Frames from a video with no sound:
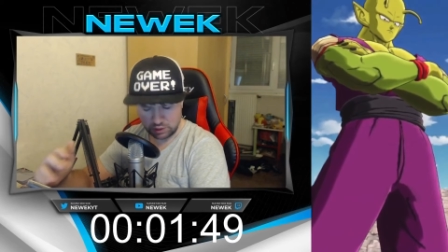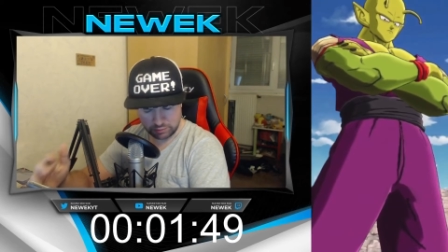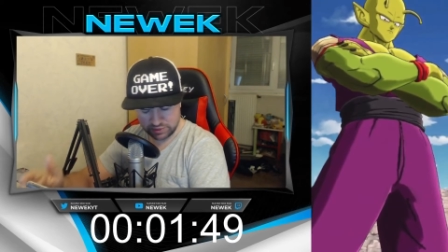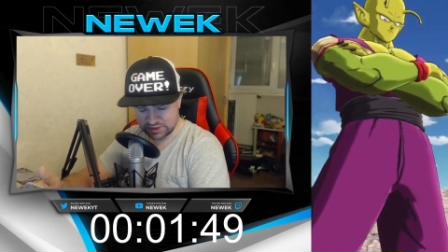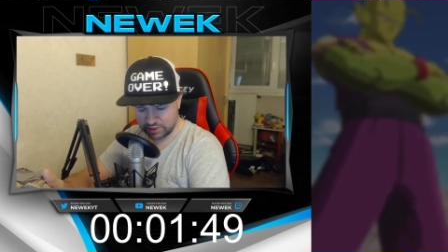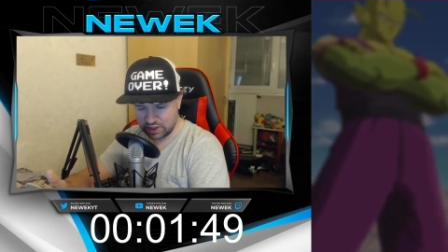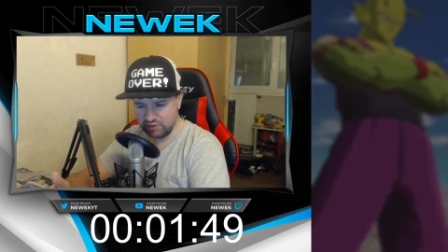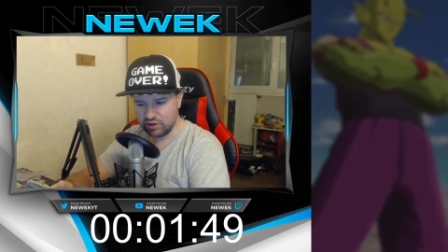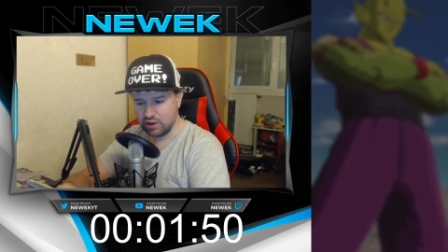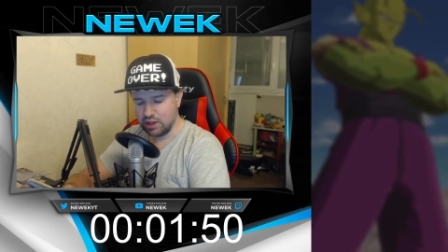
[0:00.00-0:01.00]
Mais c'est pas
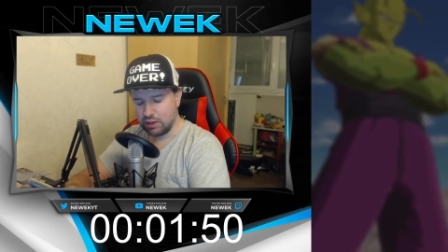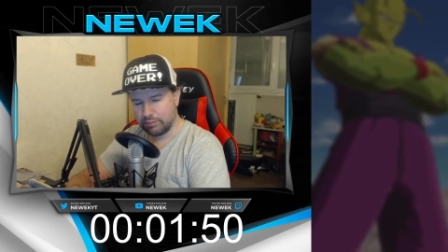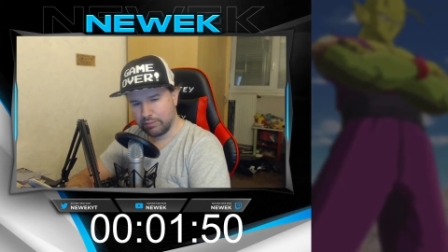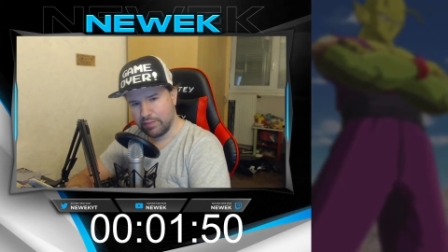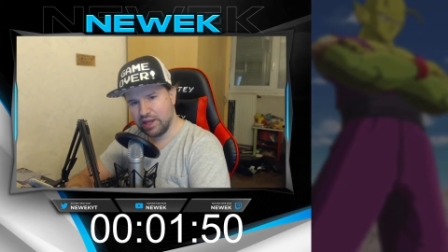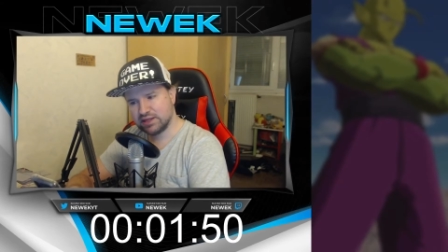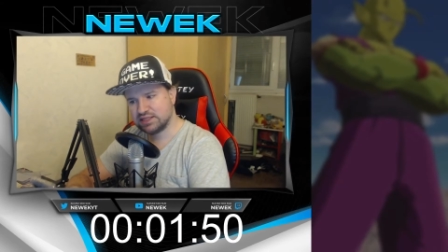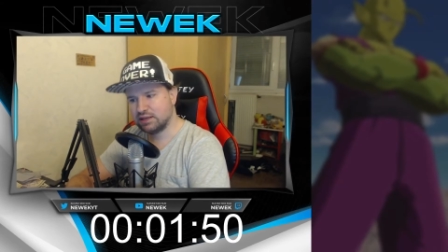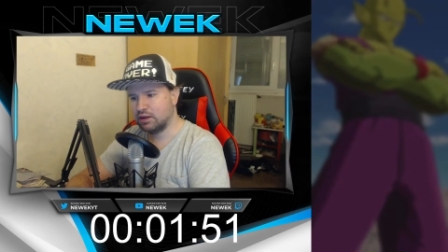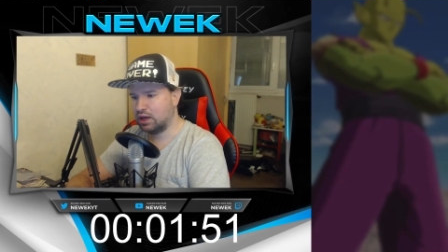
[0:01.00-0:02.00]
grave. Mais
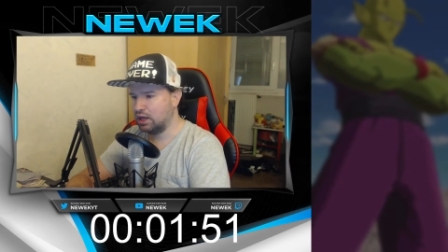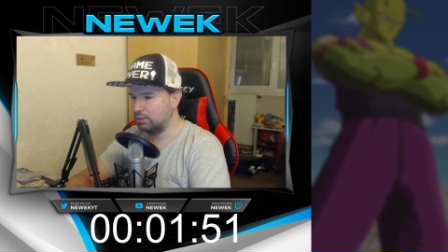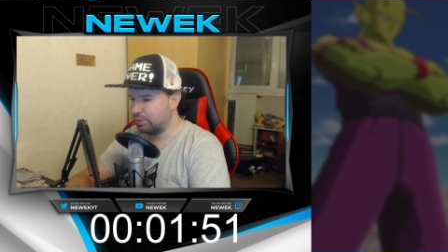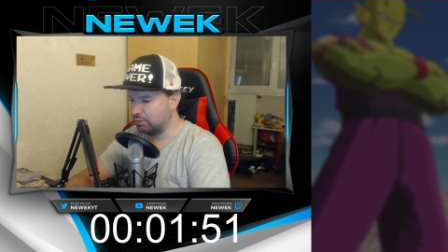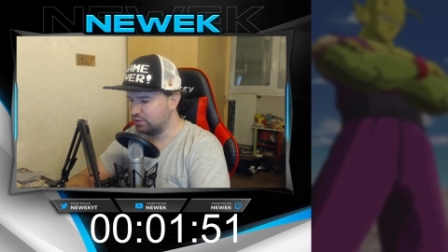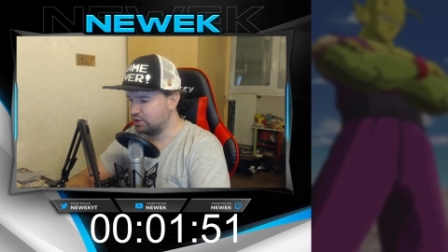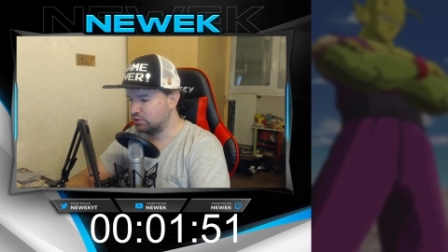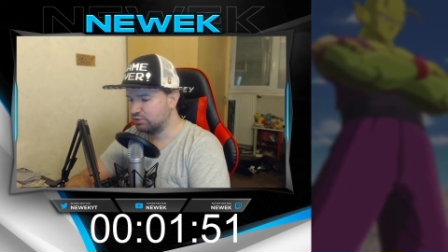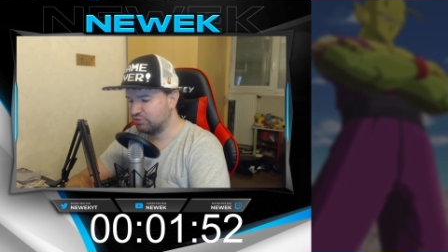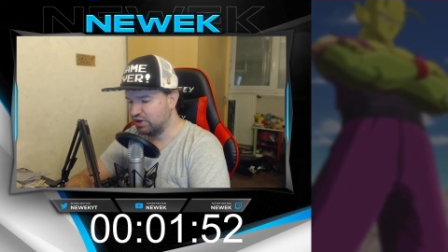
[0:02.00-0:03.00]
ça a permis
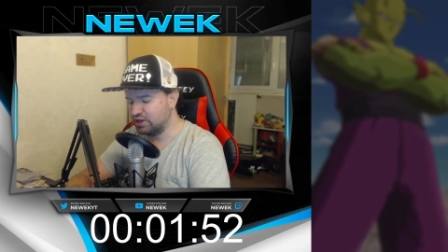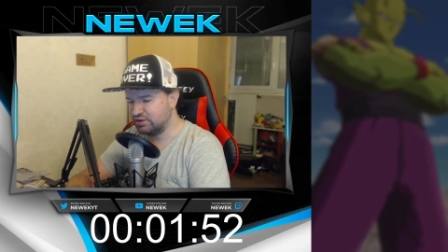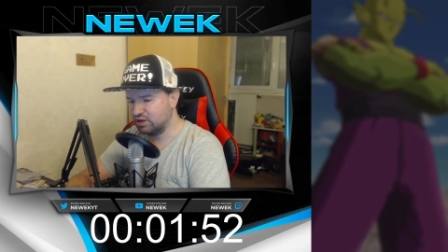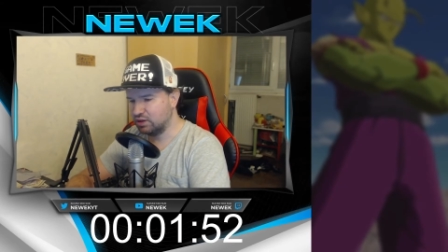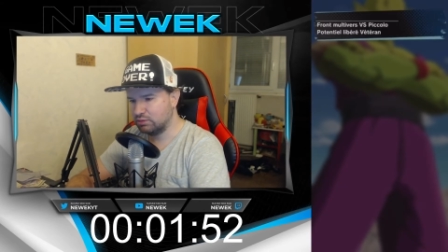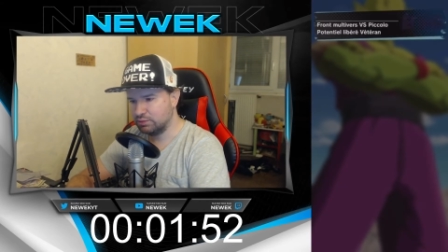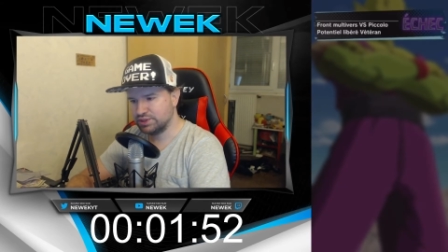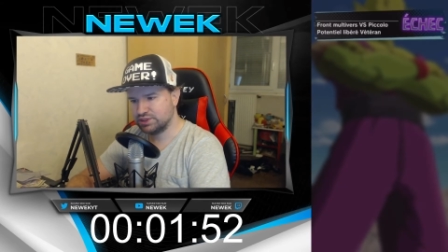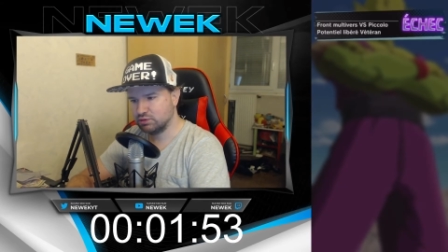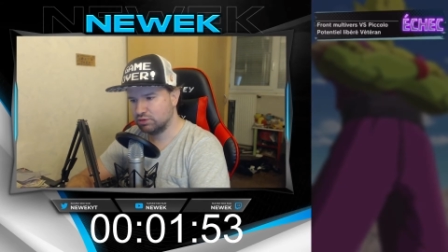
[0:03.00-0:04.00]
de valider mes
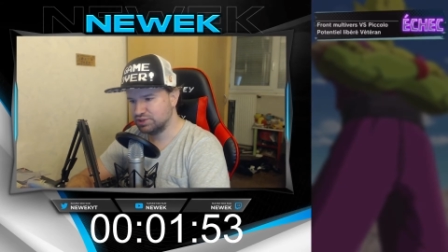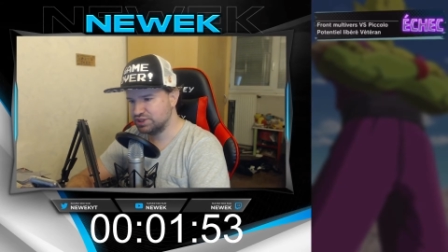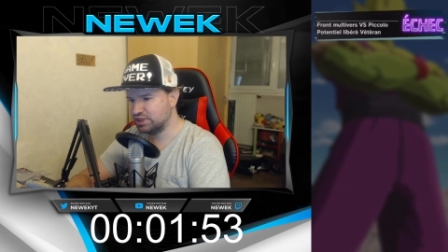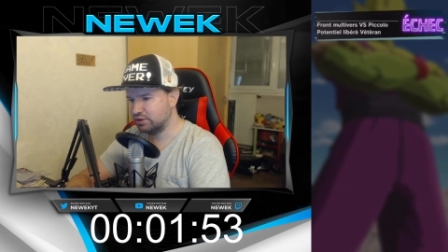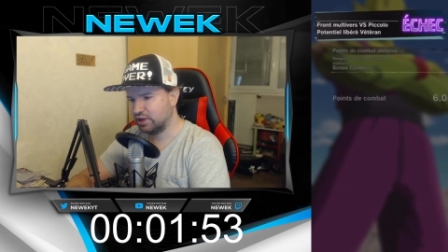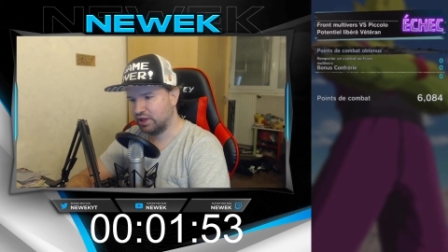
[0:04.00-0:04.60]
missions quotidiennes.